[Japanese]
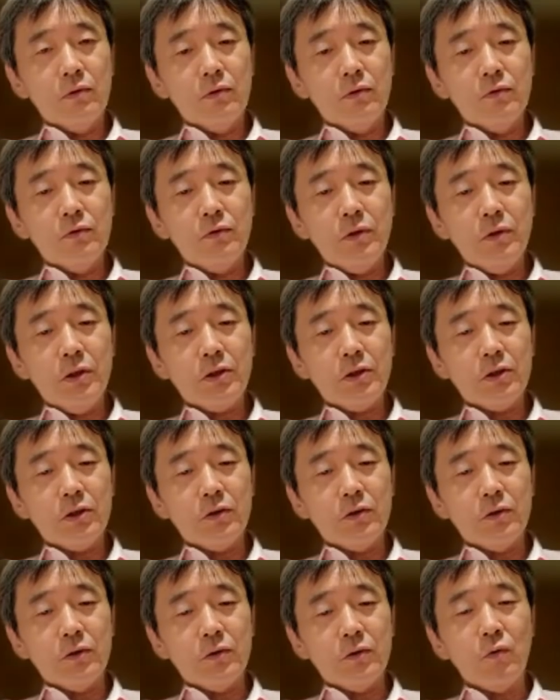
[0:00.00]
唯一
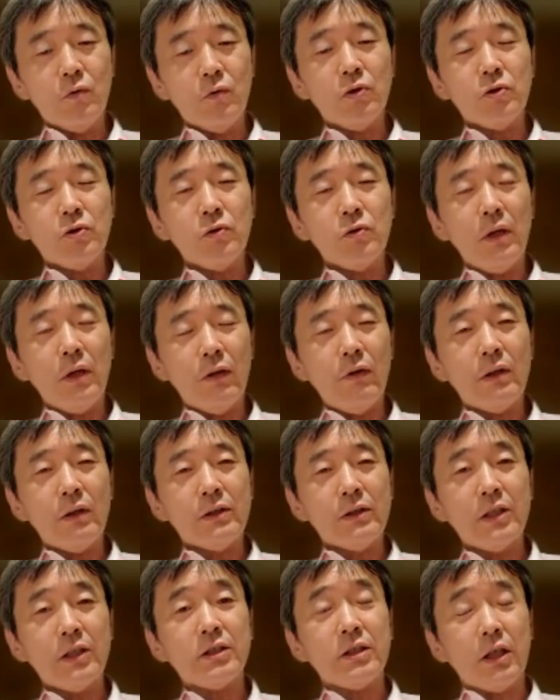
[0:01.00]
動きそうなの
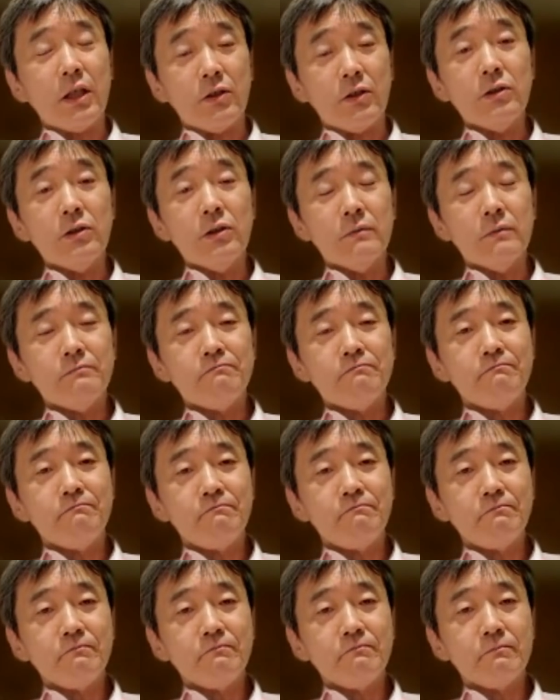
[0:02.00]
はデジタル。
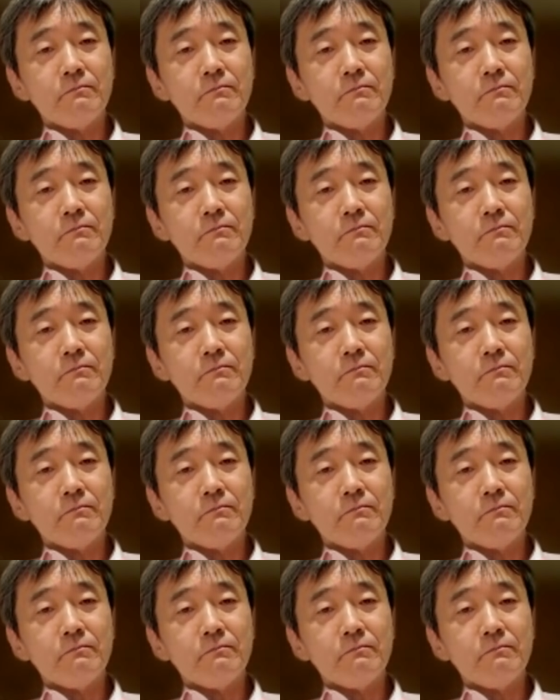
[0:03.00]
う